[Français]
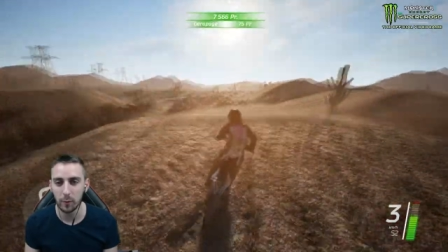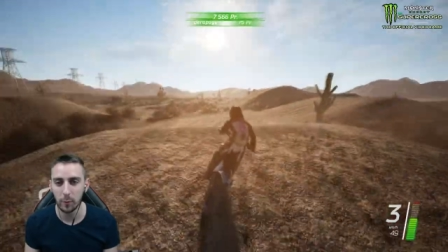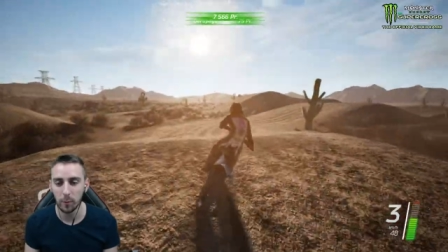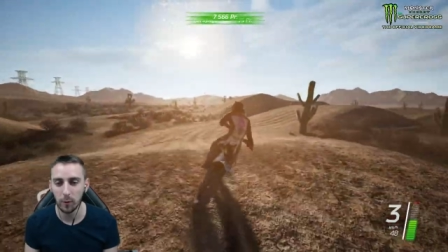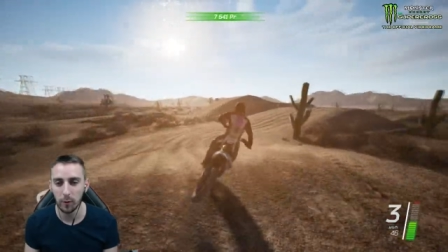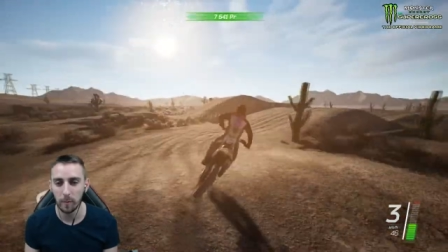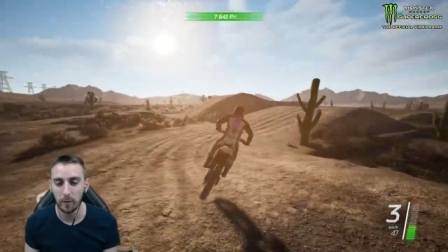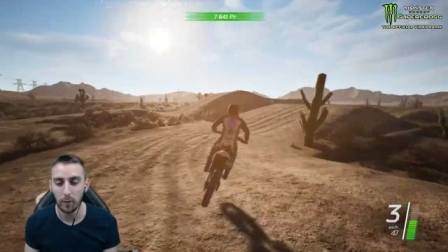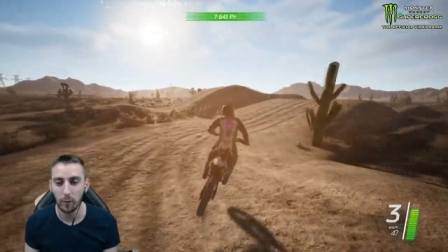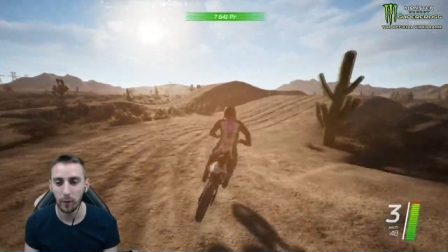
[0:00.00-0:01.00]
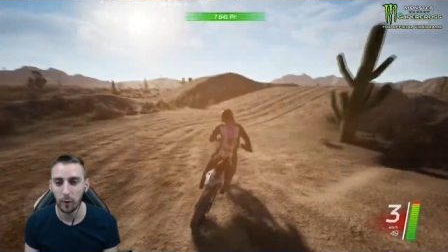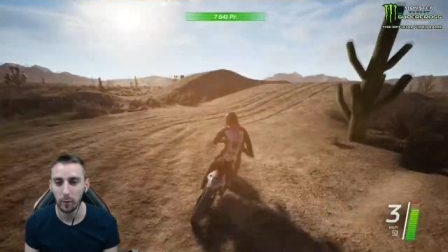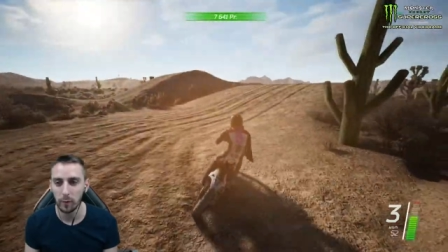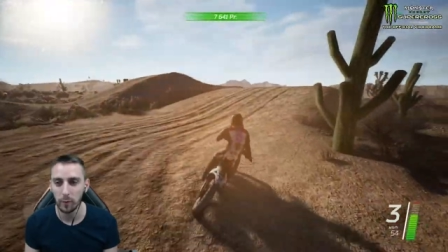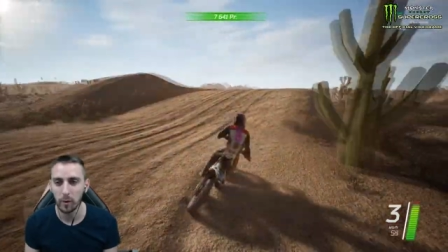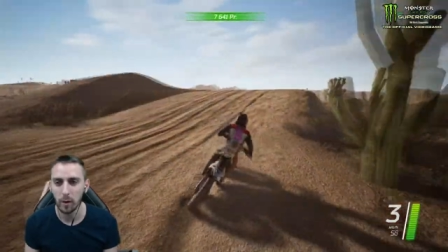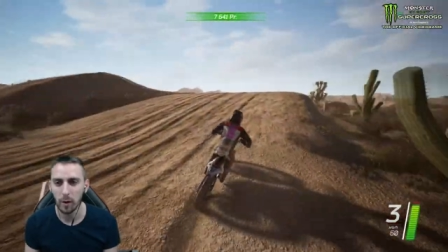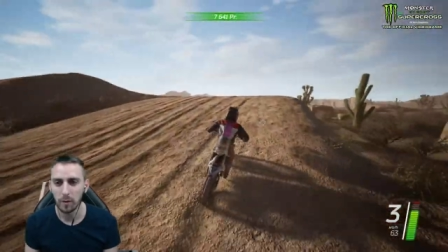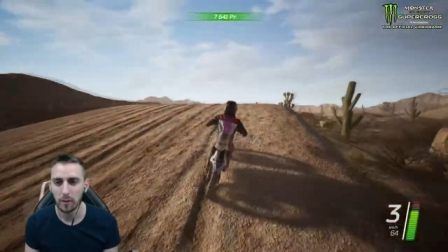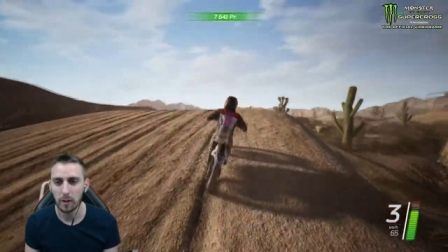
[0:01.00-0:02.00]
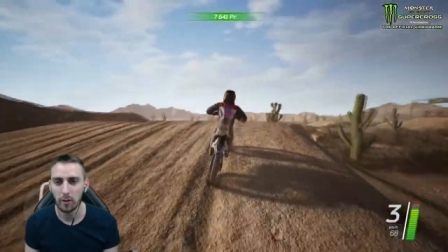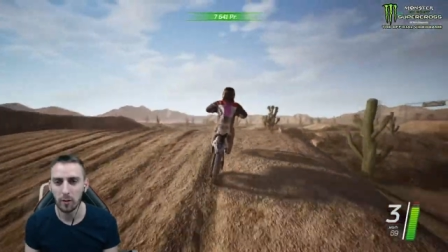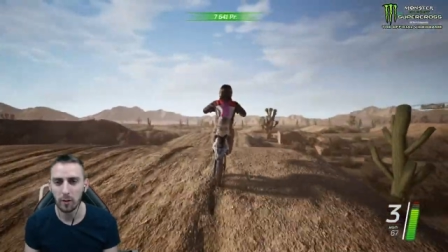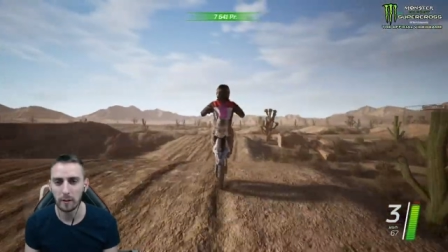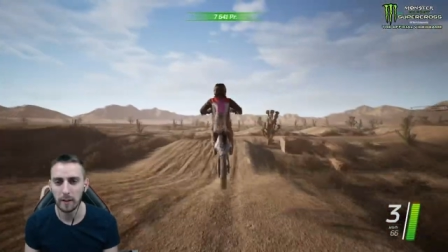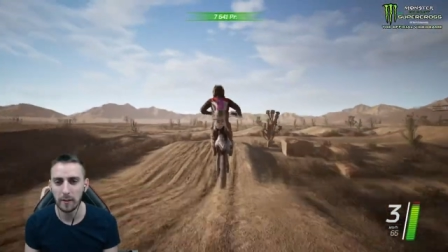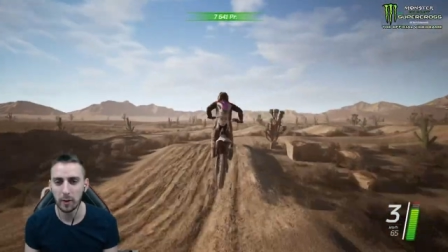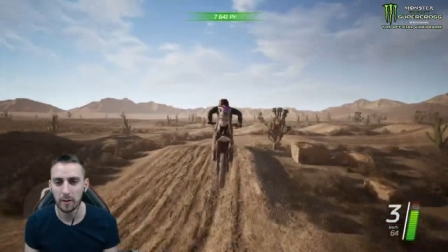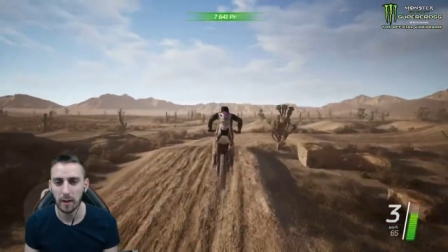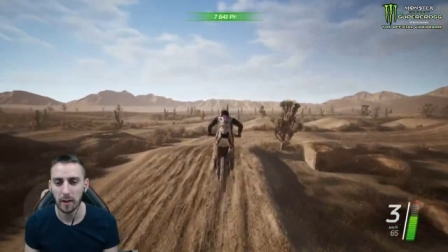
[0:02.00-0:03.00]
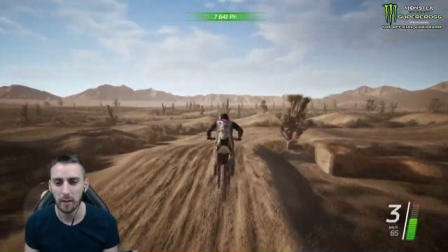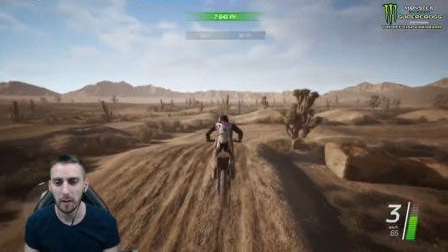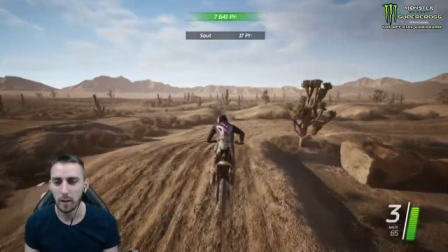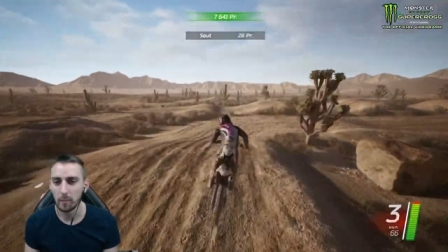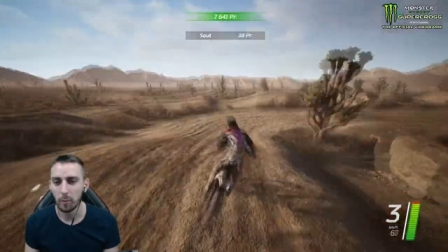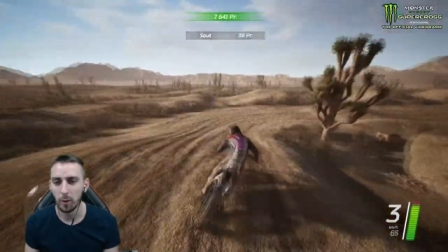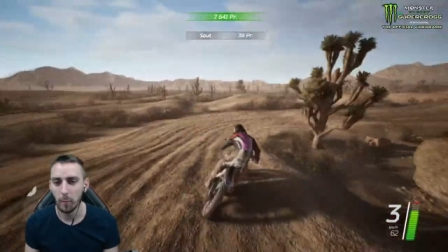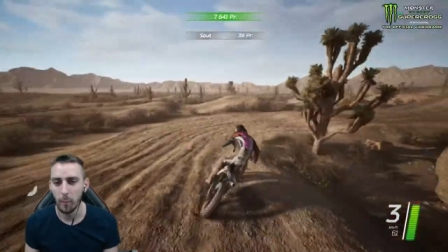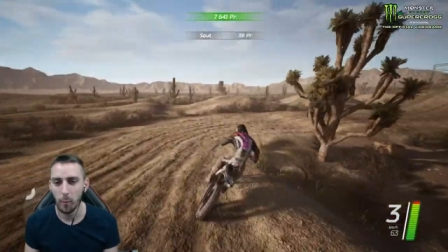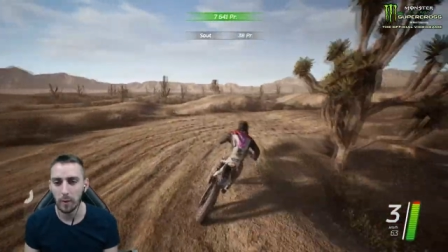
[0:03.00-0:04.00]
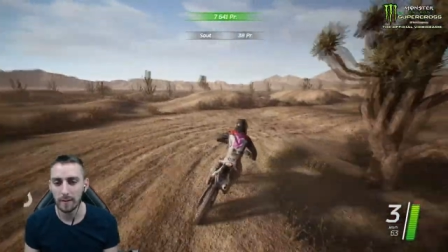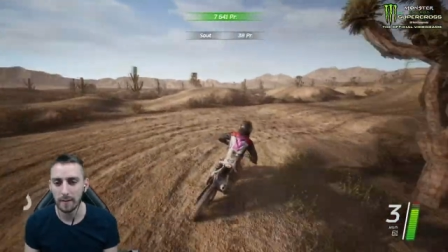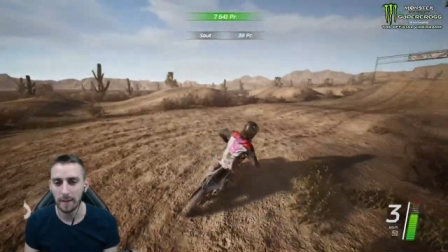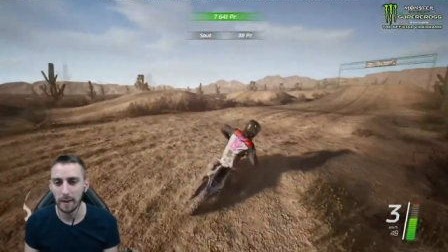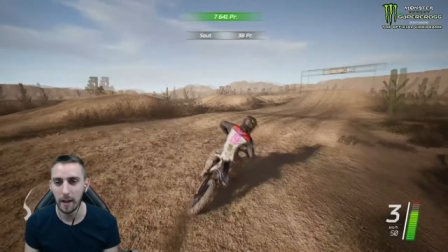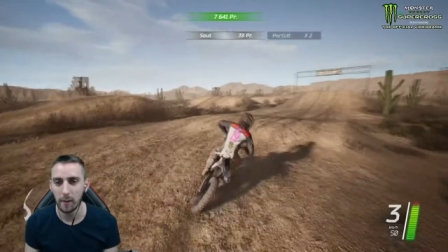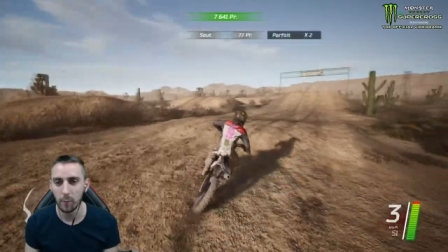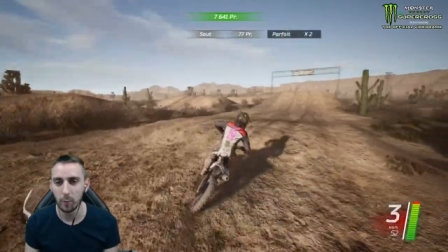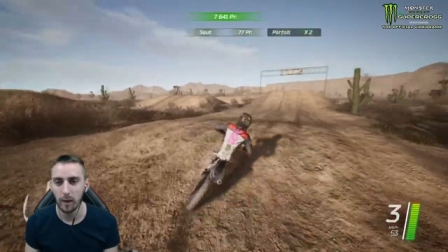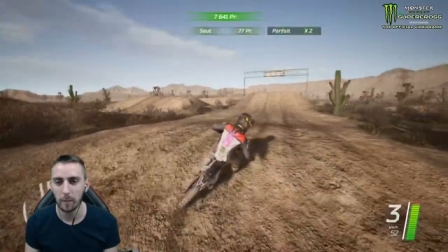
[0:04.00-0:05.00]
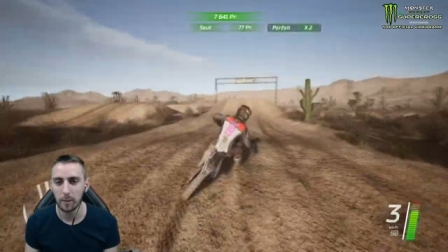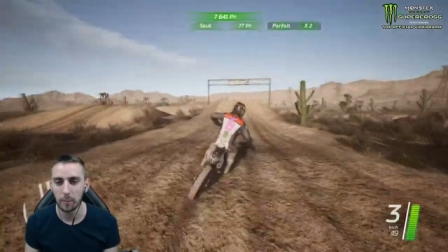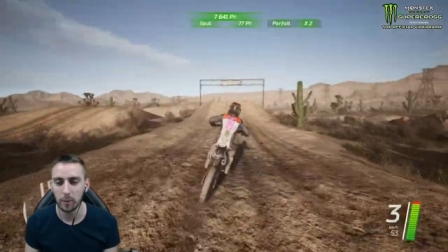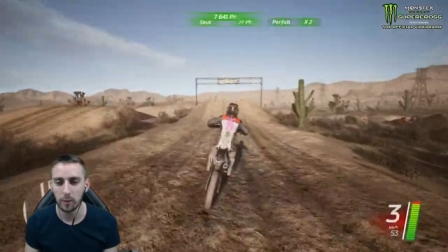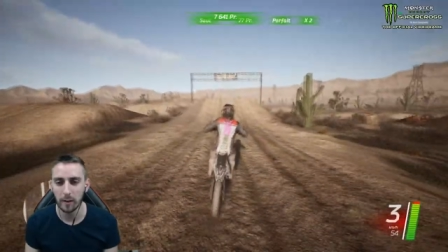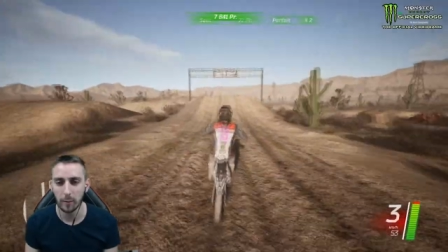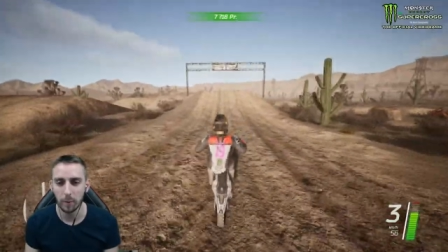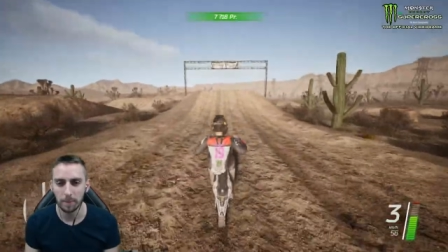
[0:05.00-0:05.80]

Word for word: Je pense que je vais peut-être en faire une de toute façon dès qu'il euh, dès qu'il sortira pour, pouvoir tester et vous montrer un petit peu ce que ça vaut.